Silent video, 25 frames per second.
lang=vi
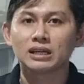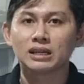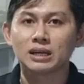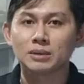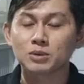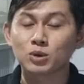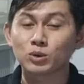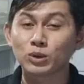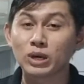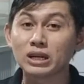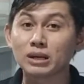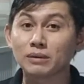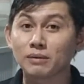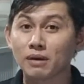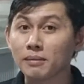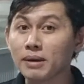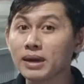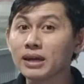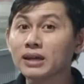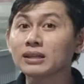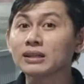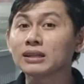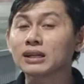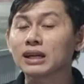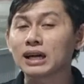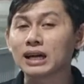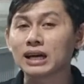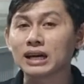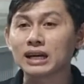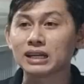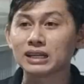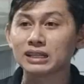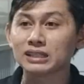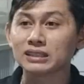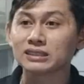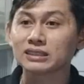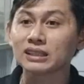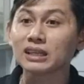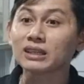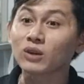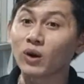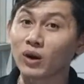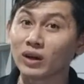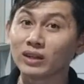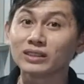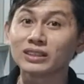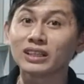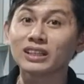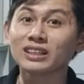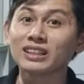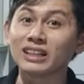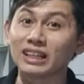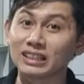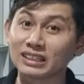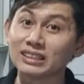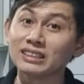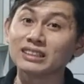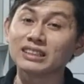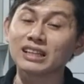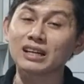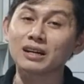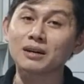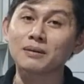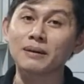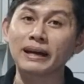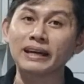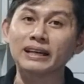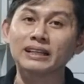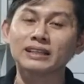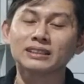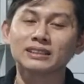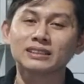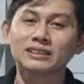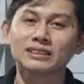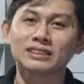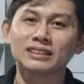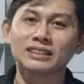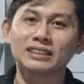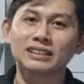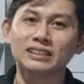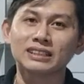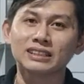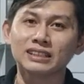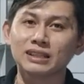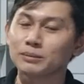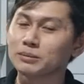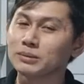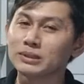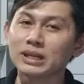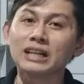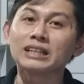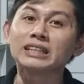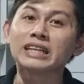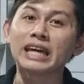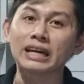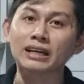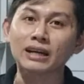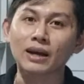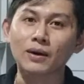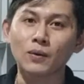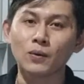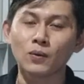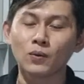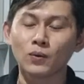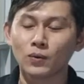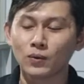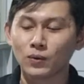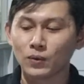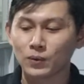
Làm sầu riêng là phải biết là tiết thuận tiết nghịch nữa nha các bạn, không đơn giản đâu.